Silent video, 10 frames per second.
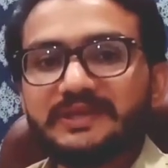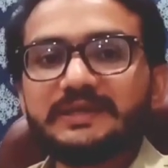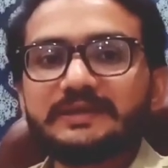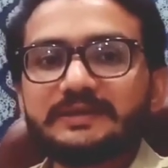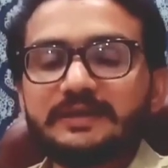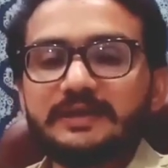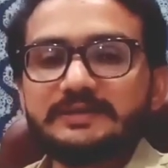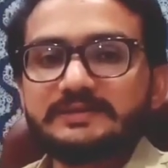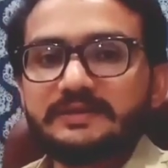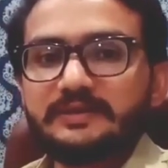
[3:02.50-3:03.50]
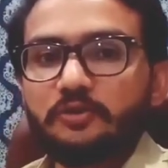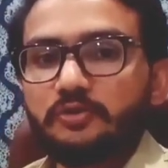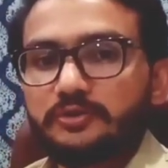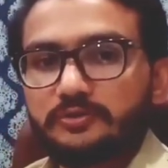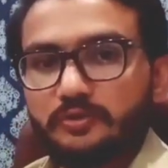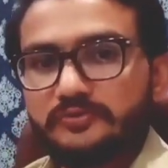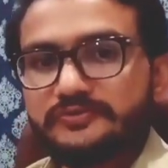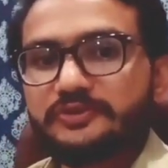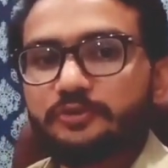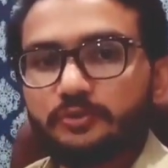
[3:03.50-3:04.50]
मिलेंगे कहाँ से और कौन
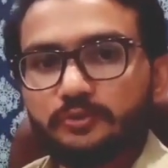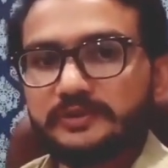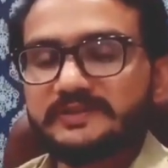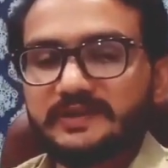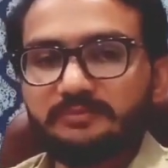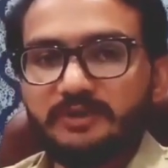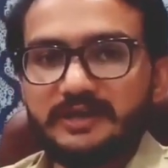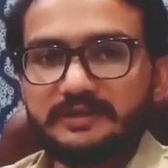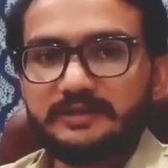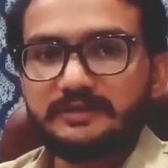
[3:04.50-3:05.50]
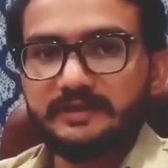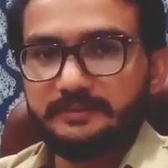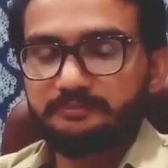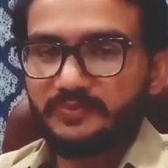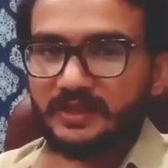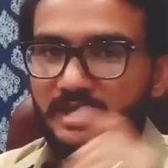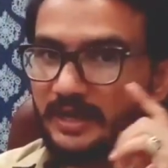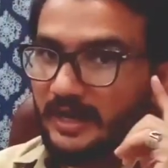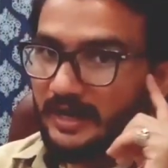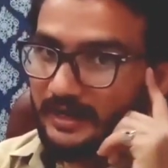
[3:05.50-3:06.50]
सी होलसेल मार्केट है
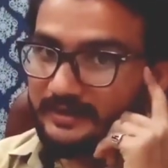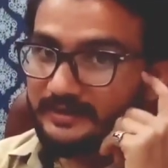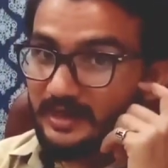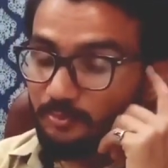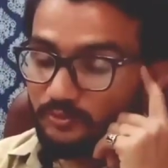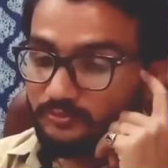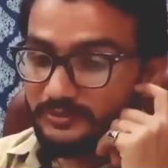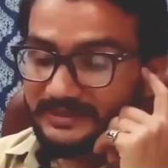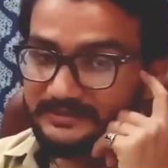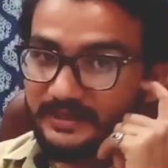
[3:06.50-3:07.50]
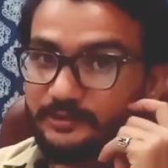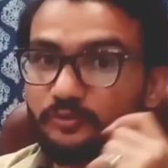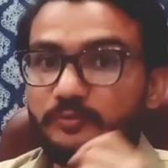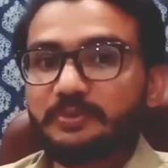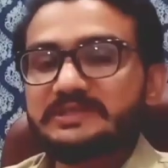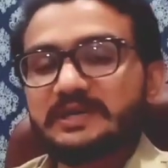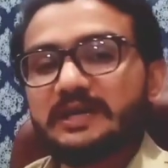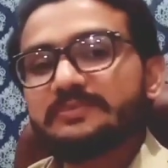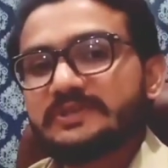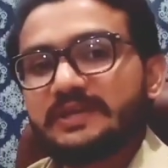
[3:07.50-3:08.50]
अगर आप लोगों का ताल्लुक
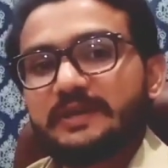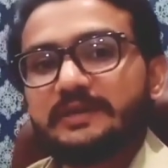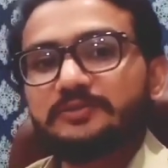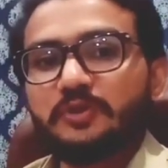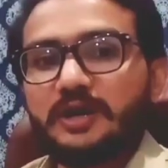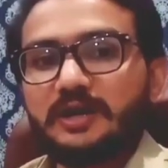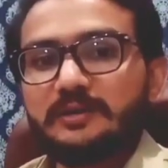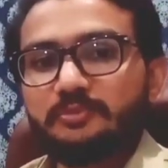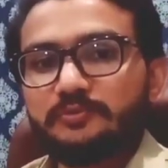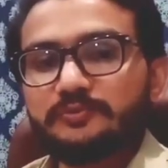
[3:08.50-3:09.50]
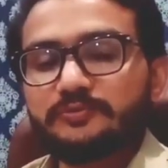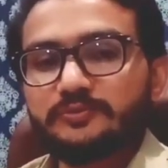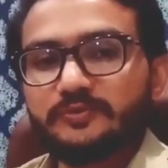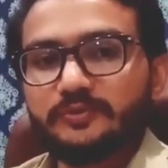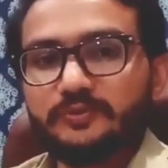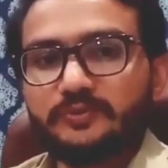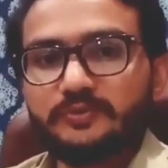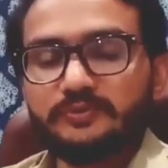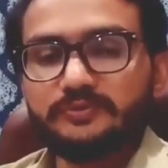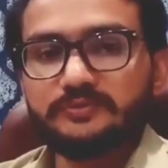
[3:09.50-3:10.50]
पंजाब से है तो आप लोगों को
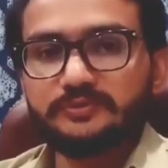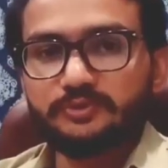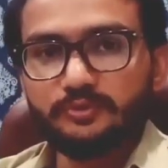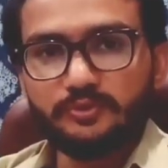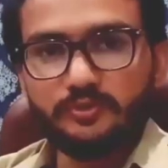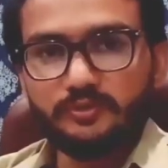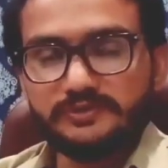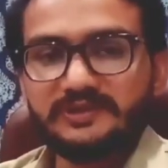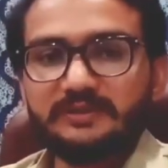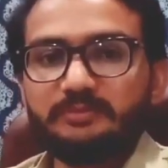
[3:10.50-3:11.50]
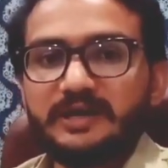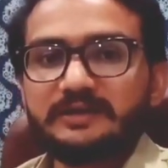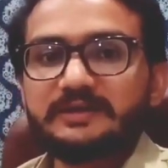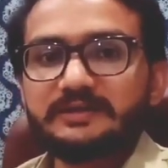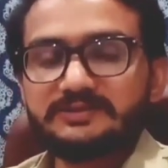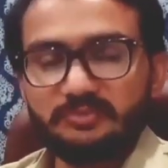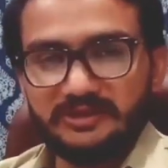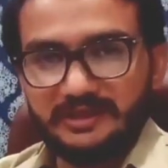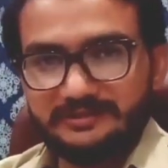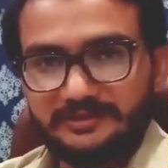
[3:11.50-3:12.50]
दो होलसेल मार्केट्स
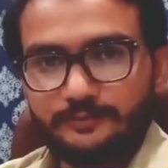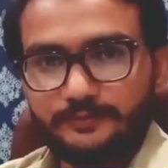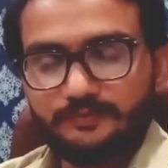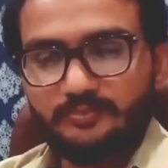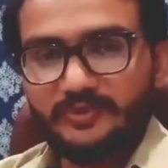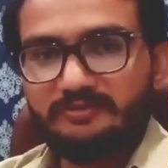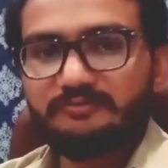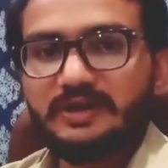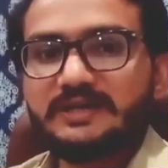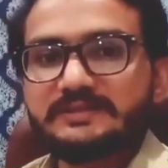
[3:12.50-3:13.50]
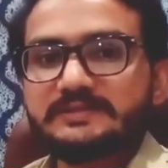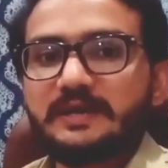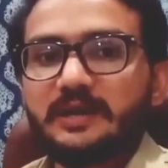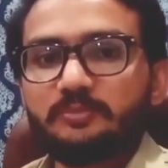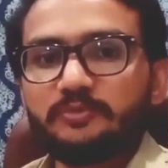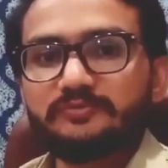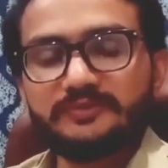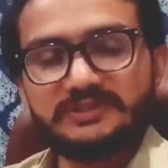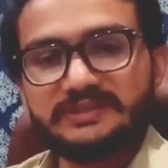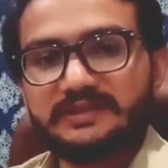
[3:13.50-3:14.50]
बताता हूँ वहाँ से आप लोग
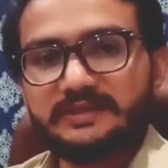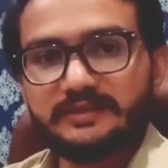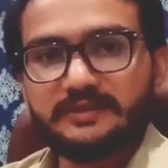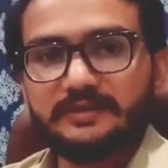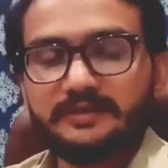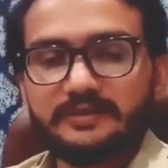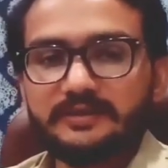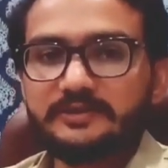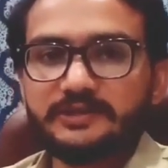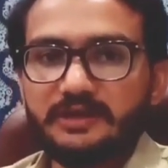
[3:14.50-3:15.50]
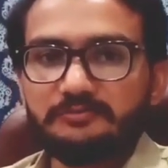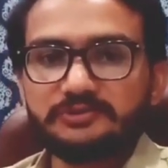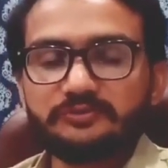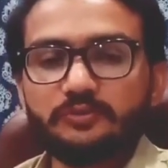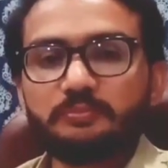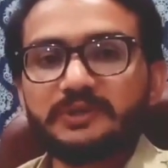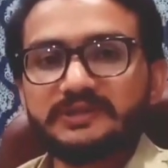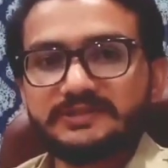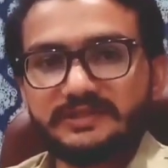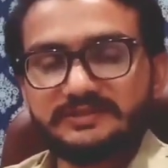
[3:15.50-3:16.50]
विज़िट करके इन टावल्स को
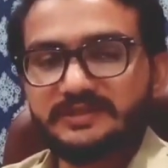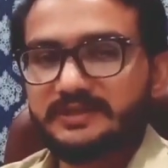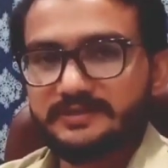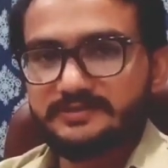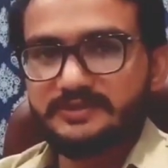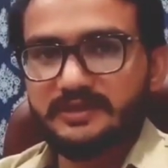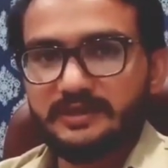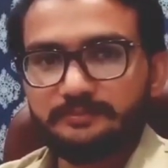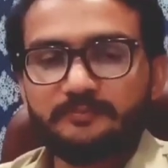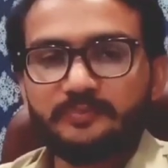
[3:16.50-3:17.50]
परचेज़ कर लीजिएगा